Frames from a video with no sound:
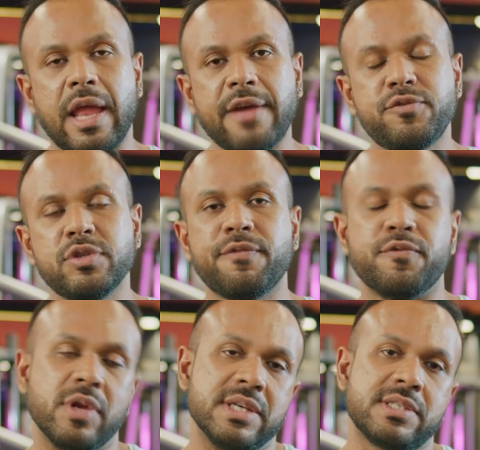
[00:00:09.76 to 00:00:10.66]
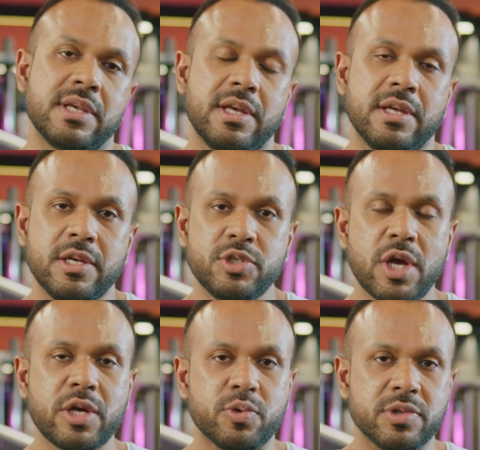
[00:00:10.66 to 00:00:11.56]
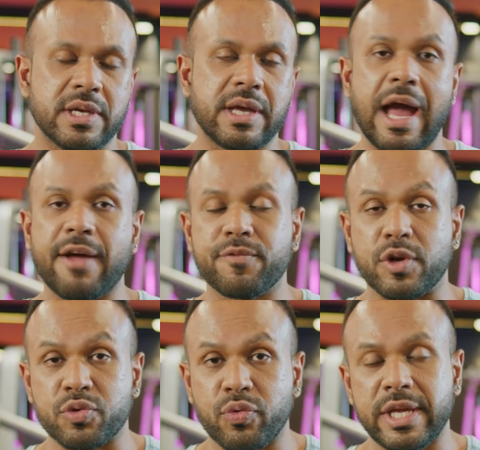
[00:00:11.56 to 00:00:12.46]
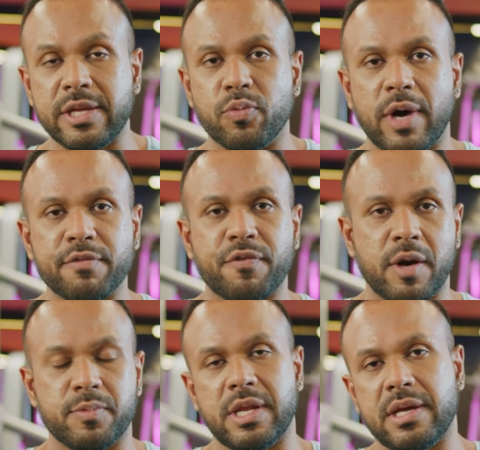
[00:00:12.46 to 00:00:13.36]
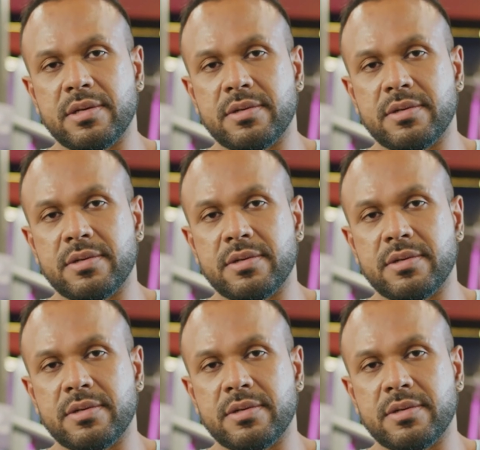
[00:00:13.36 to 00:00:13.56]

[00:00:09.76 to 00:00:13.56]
লাইফ টু দি ফুলেস্ট এনজয় করতে আইভ গট থ্রি ইন ওয়ান ফর্ম